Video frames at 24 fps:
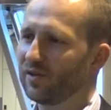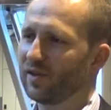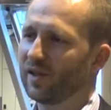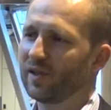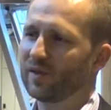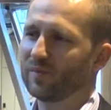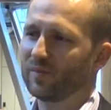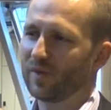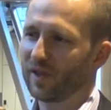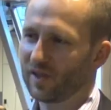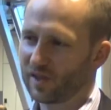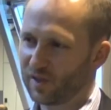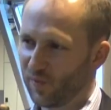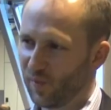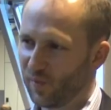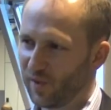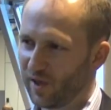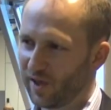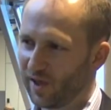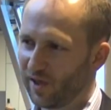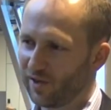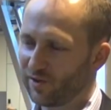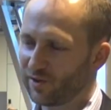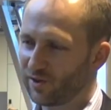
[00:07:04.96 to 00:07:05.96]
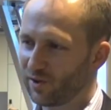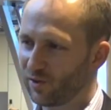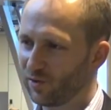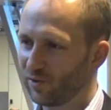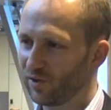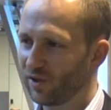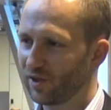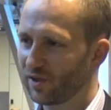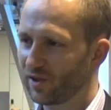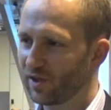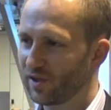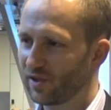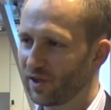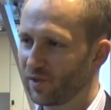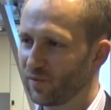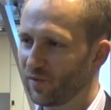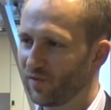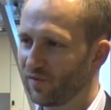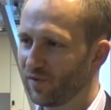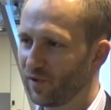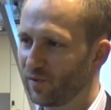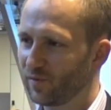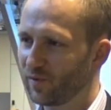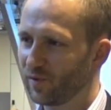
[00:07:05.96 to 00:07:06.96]
online bardzo pomagają, szczególnie jeżeli
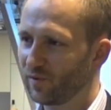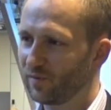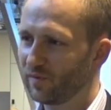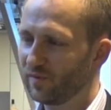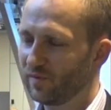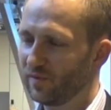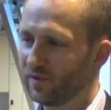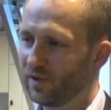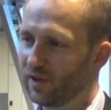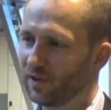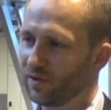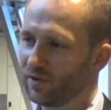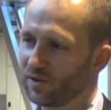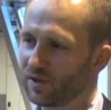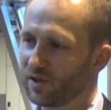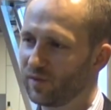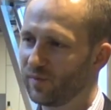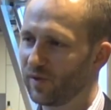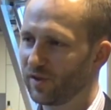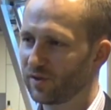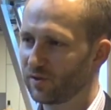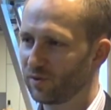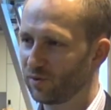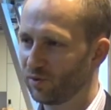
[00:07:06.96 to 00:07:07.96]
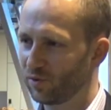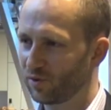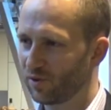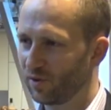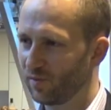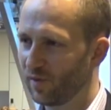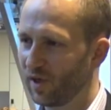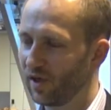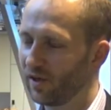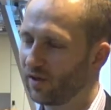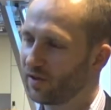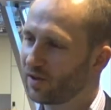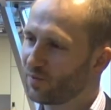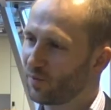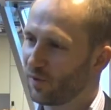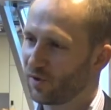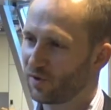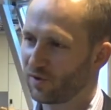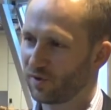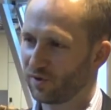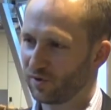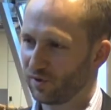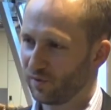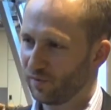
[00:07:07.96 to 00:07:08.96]
jesteśmy firmą niekoniecznie bardzo dużą, ale
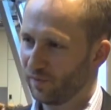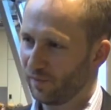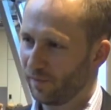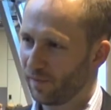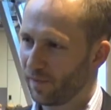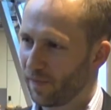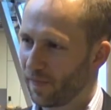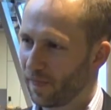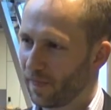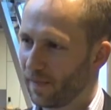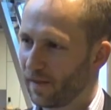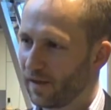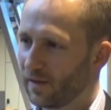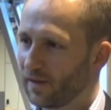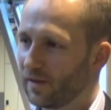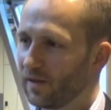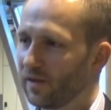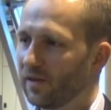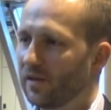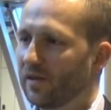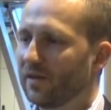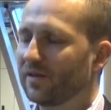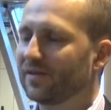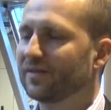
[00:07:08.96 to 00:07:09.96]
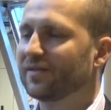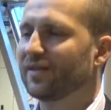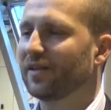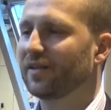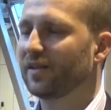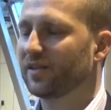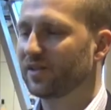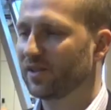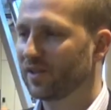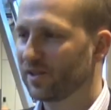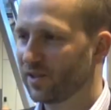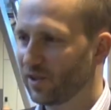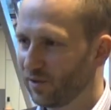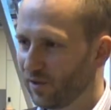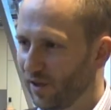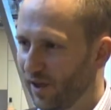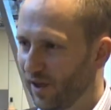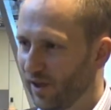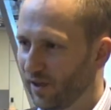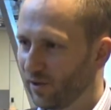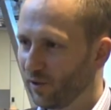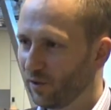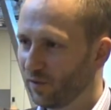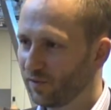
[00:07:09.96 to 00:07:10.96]
rozproszoną. Te narzędzia
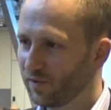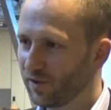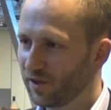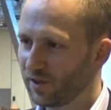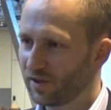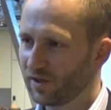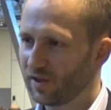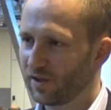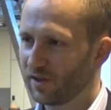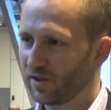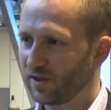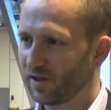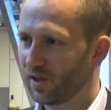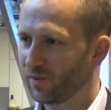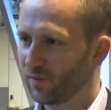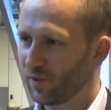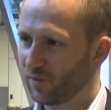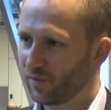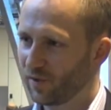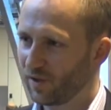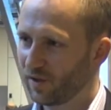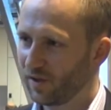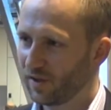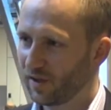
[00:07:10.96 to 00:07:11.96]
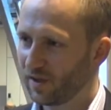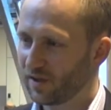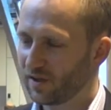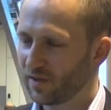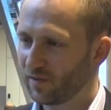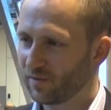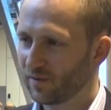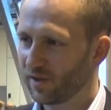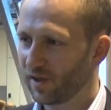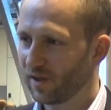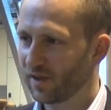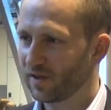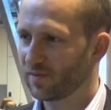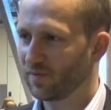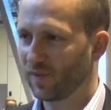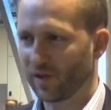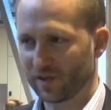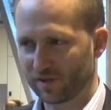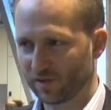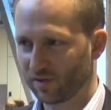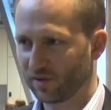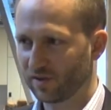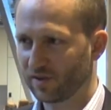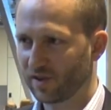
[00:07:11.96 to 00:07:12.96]
online, również narzędzia mobilne są teraz
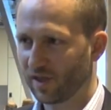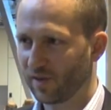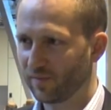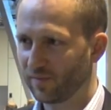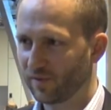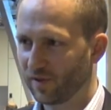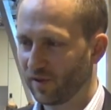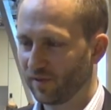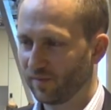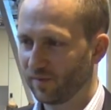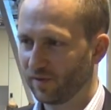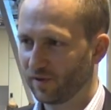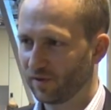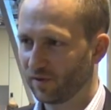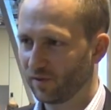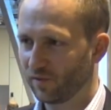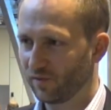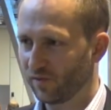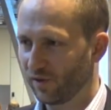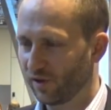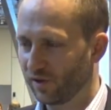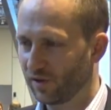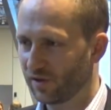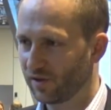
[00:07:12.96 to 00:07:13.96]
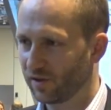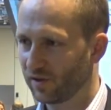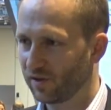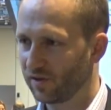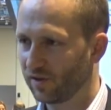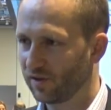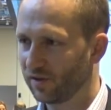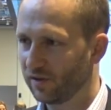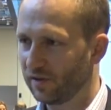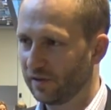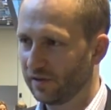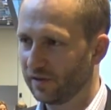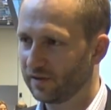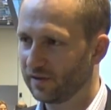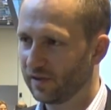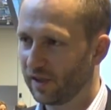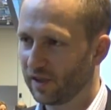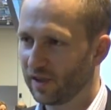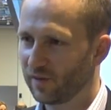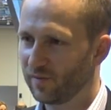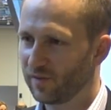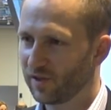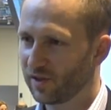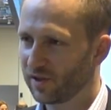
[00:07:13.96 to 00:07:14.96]
bardzo dostępne. My również y,
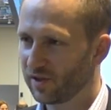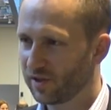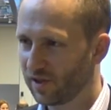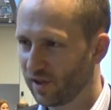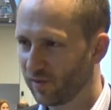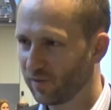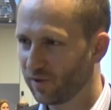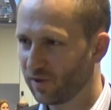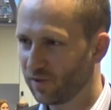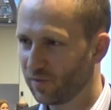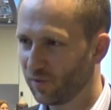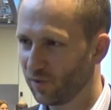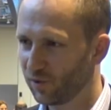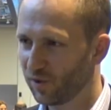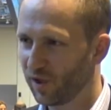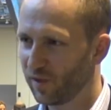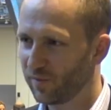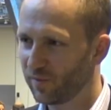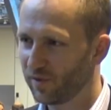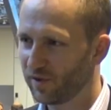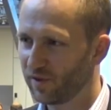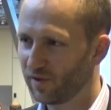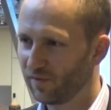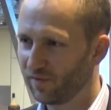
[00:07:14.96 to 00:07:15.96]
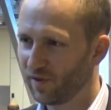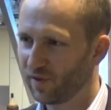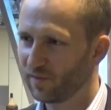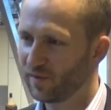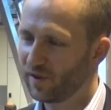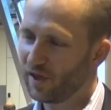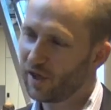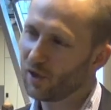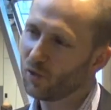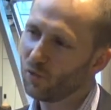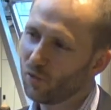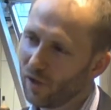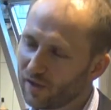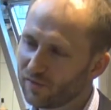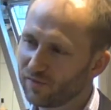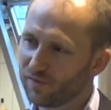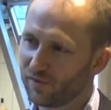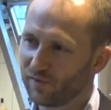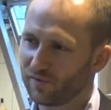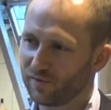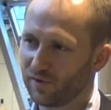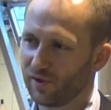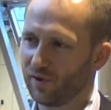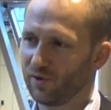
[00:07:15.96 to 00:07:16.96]
takimi narzędziami dysponujemy i wiemy, jak
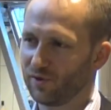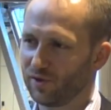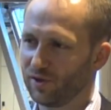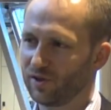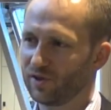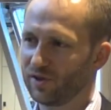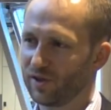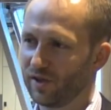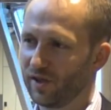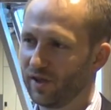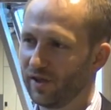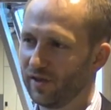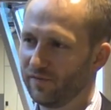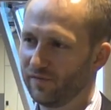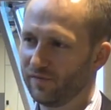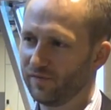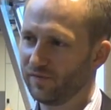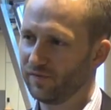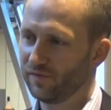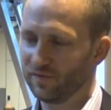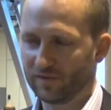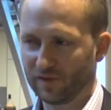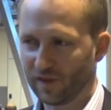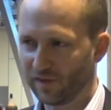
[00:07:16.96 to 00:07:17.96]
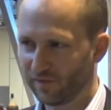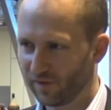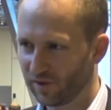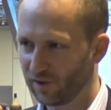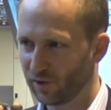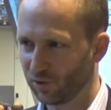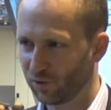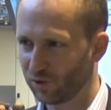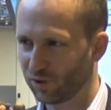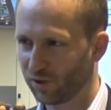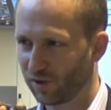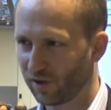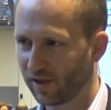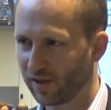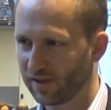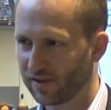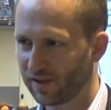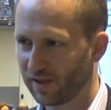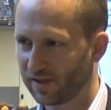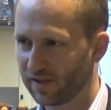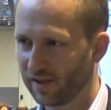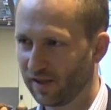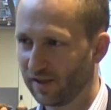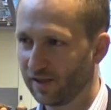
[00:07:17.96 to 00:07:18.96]
łatwo wdrożyć je w nawet niedużych
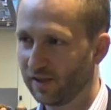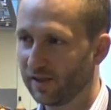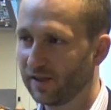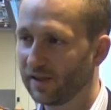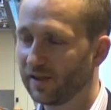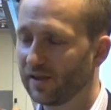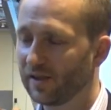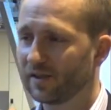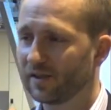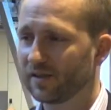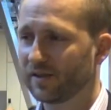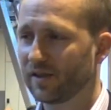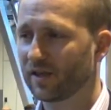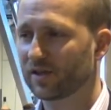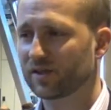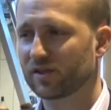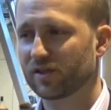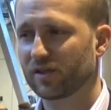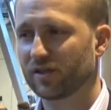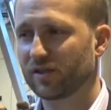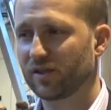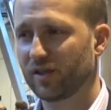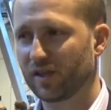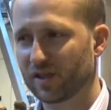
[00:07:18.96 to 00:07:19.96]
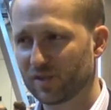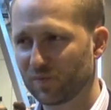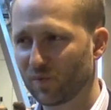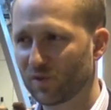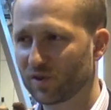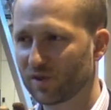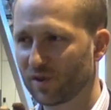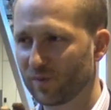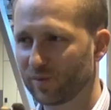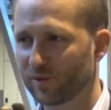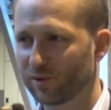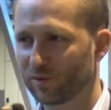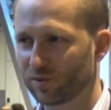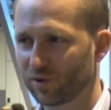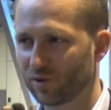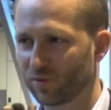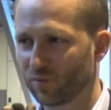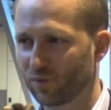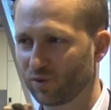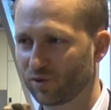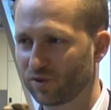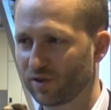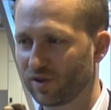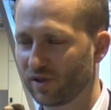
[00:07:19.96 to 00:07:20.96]
organizacjach. Także nie jest potrzebny duży
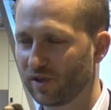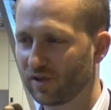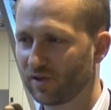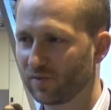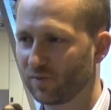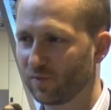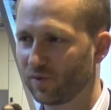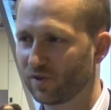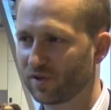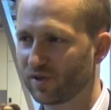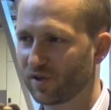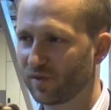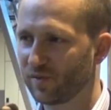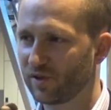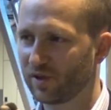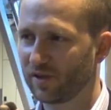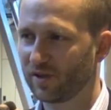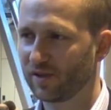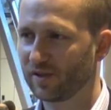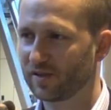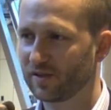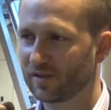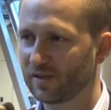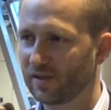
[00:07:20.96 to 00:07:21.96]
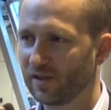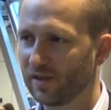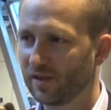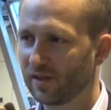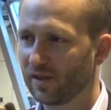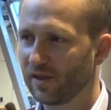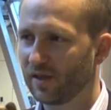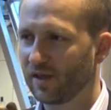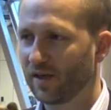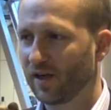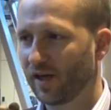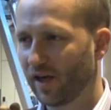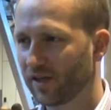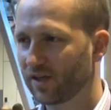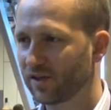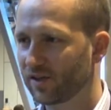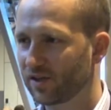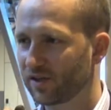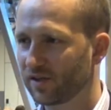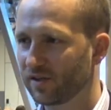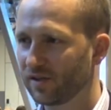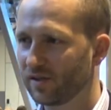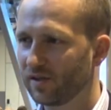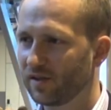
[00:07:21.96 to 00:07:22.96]
budżet, potrzebna jest
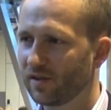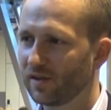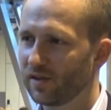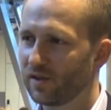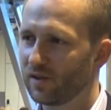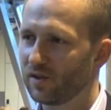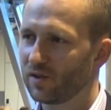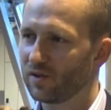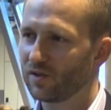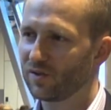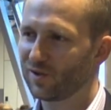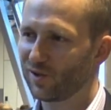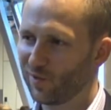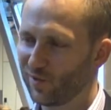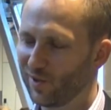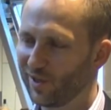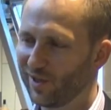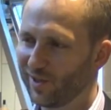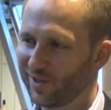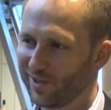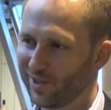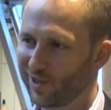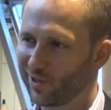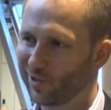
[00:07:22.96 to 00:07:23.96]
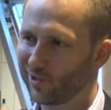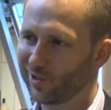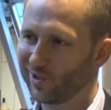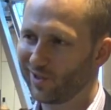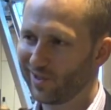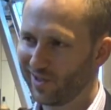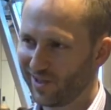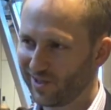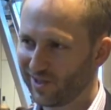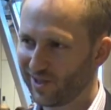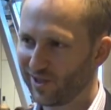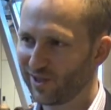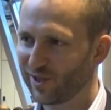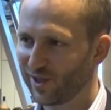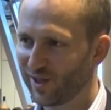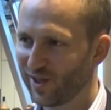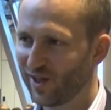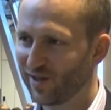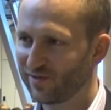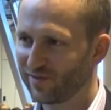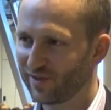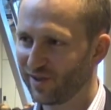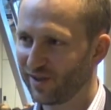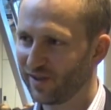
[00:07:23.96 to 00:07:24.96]
chęć zrobienia czegoś inaczej,
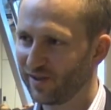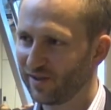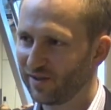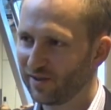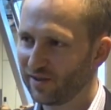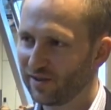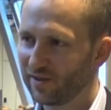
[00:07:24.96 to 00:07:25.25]
ciekawiej,